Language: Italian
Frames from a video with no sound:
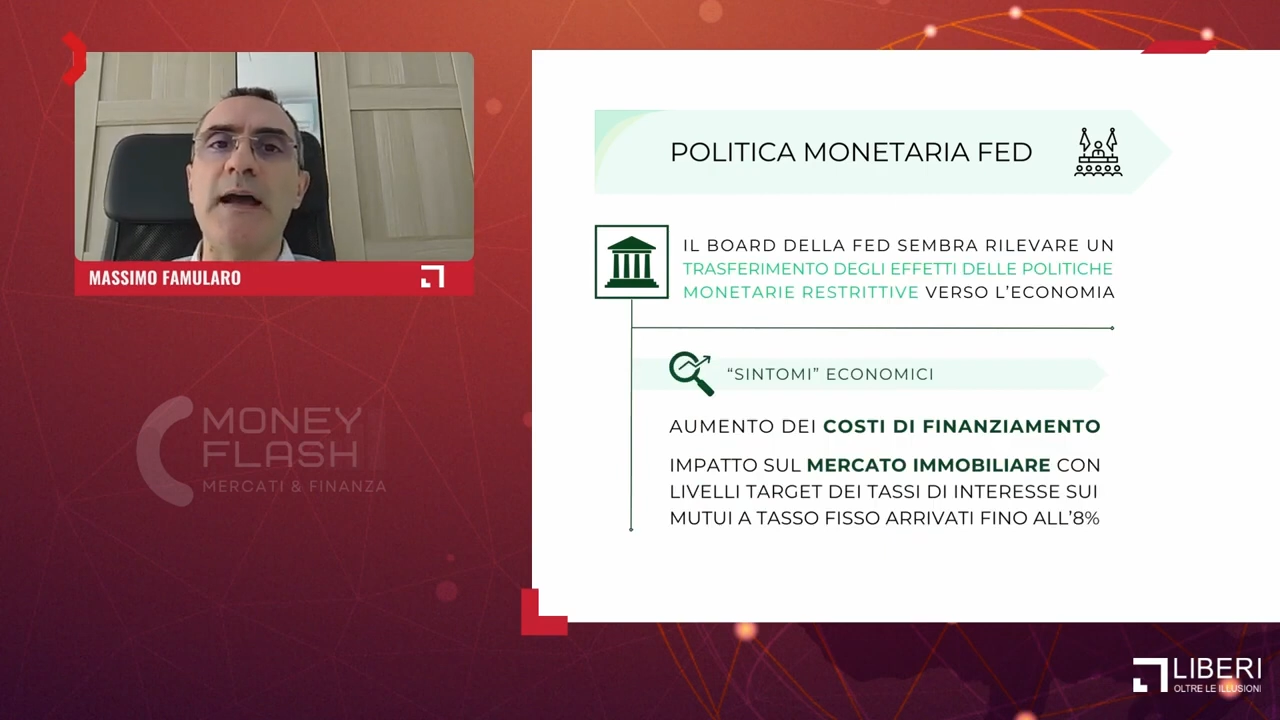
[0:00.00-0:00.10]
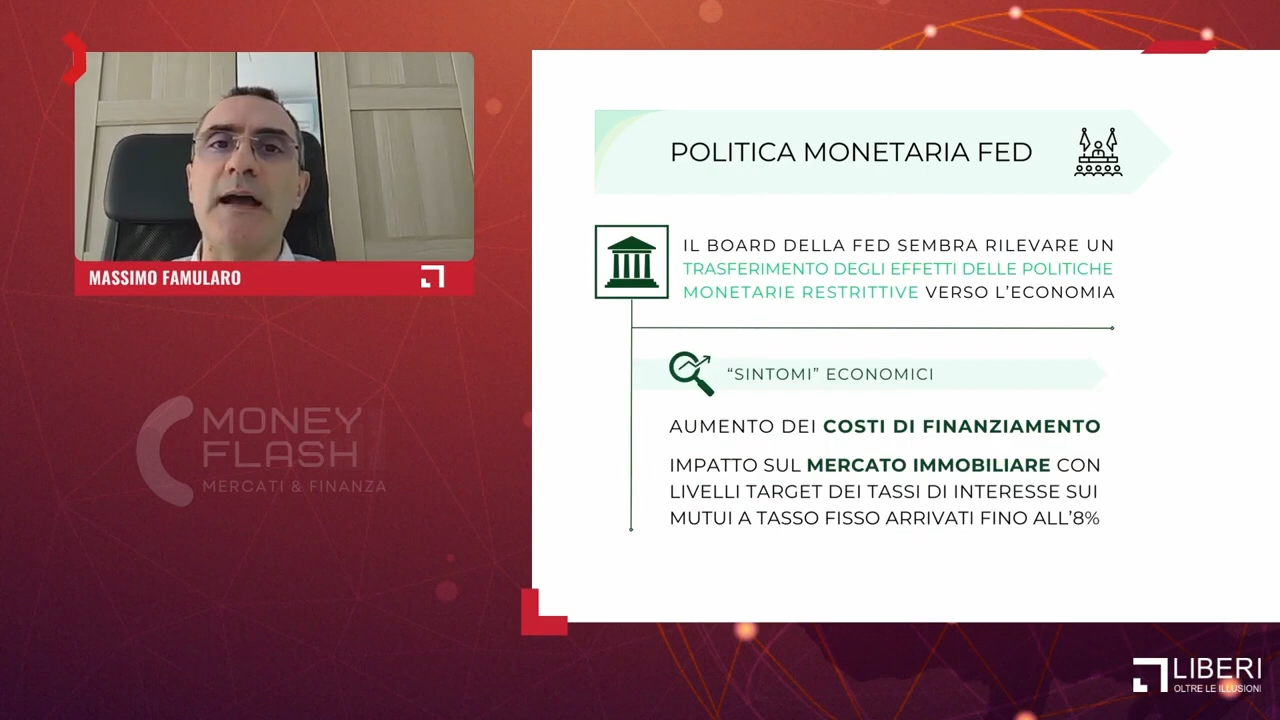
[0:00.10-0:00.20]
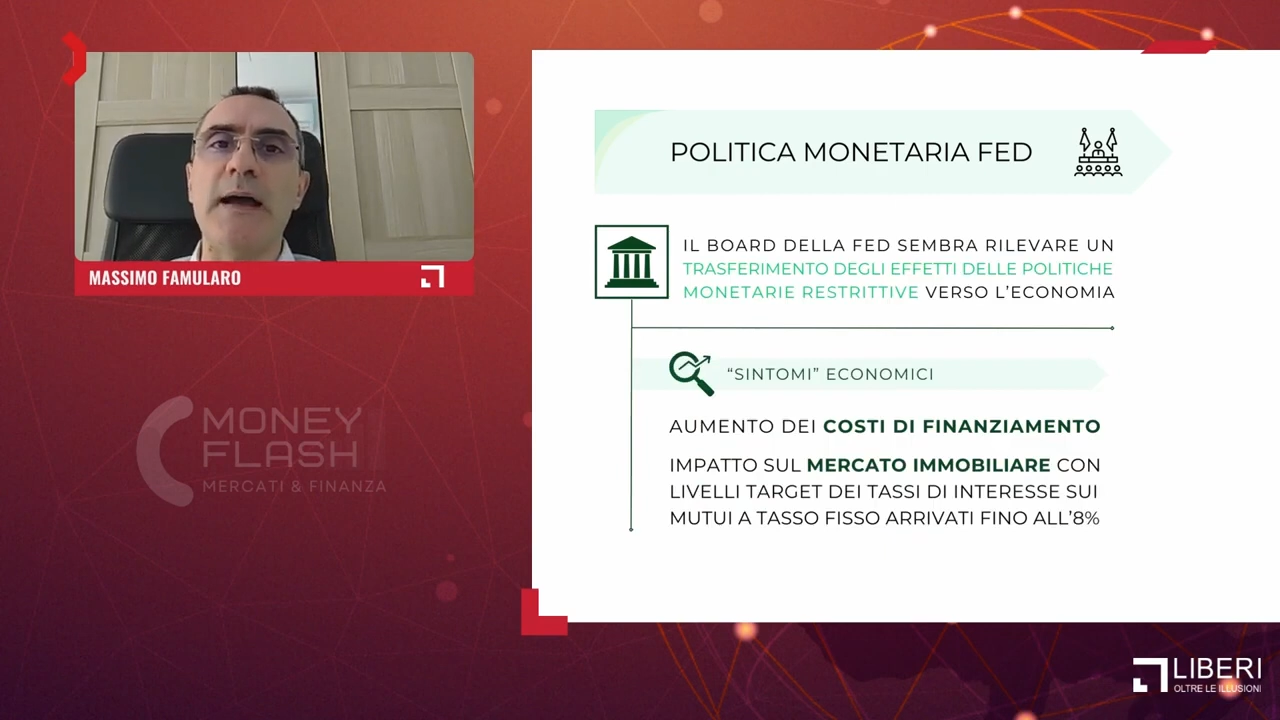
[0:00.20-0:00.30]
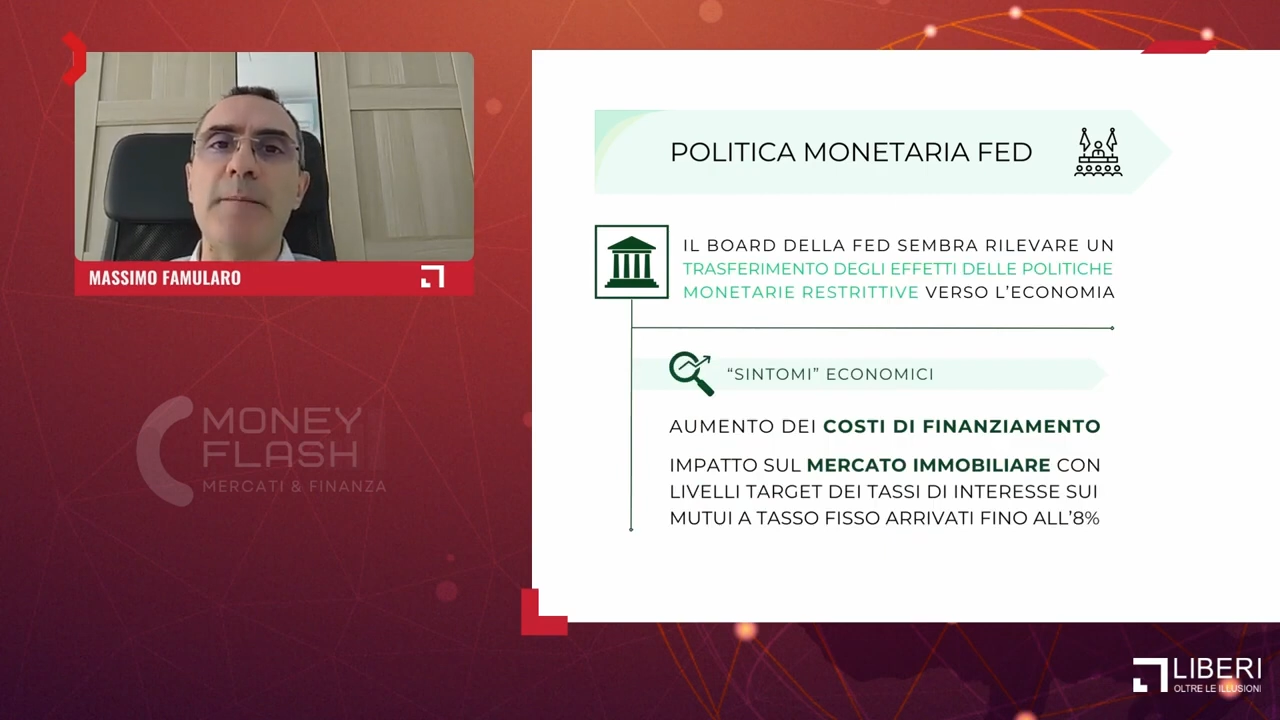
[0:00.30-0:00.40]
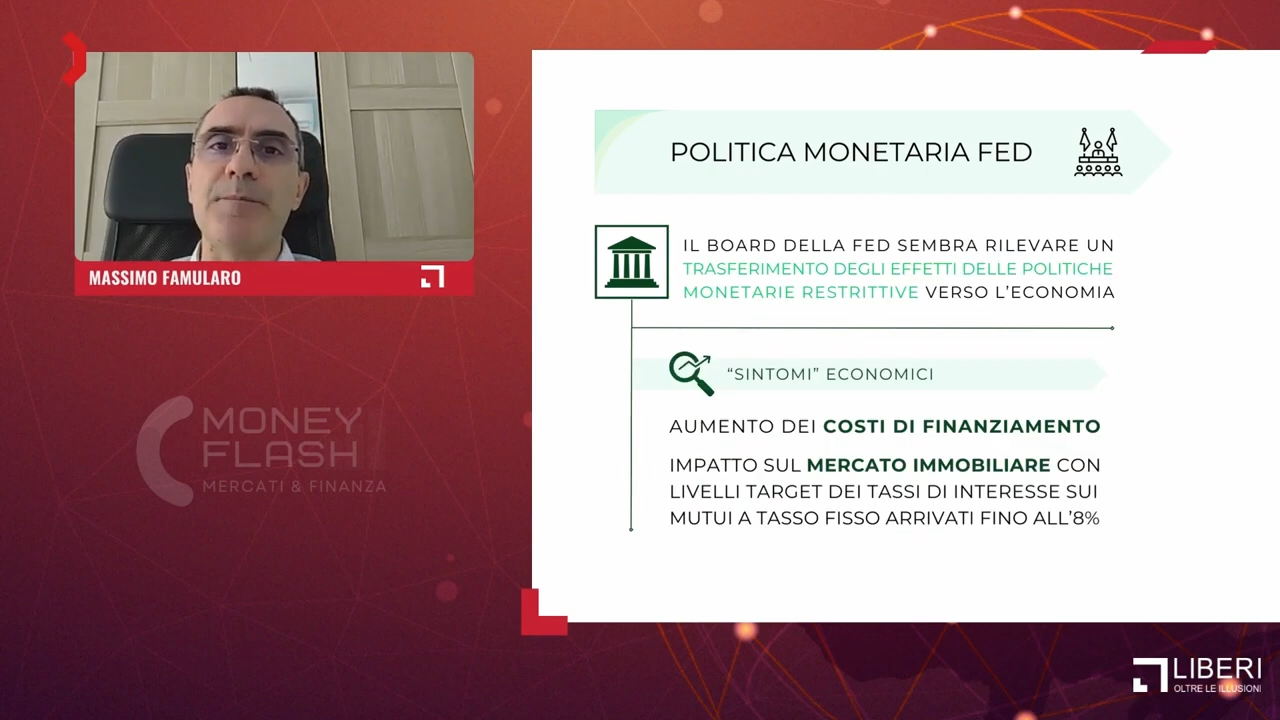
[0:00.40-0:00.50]

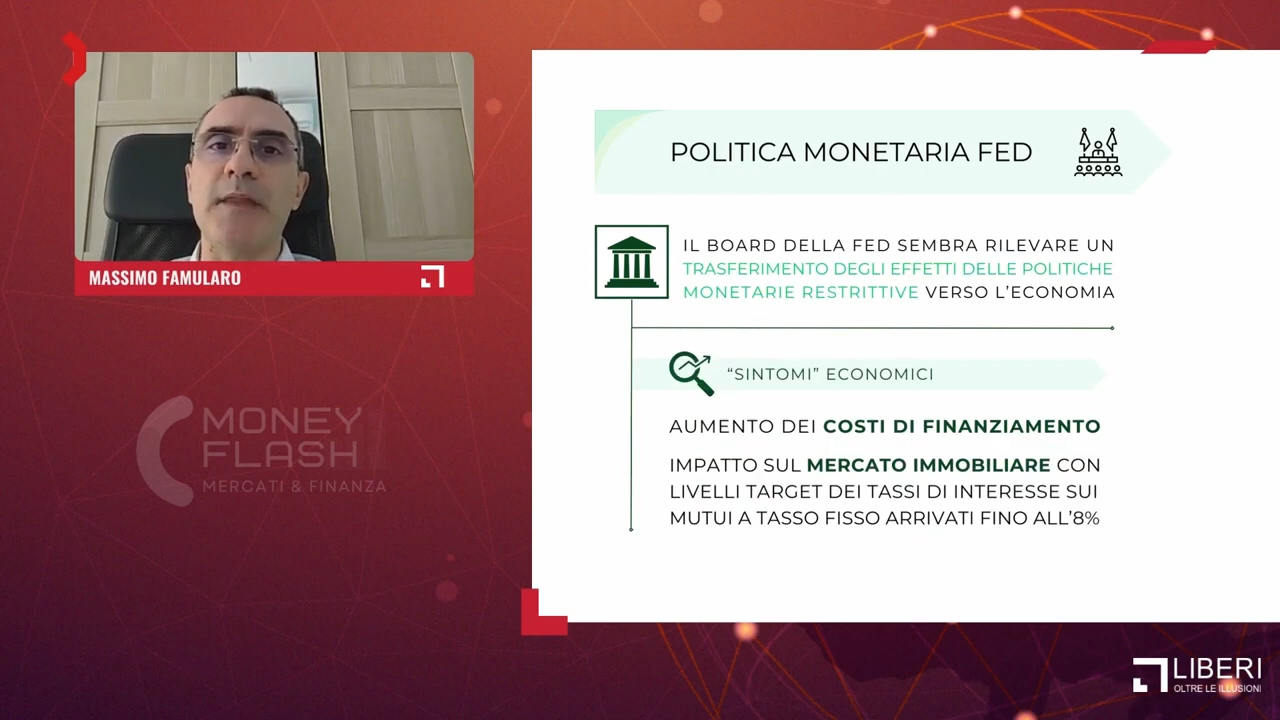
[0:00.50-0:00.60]
a,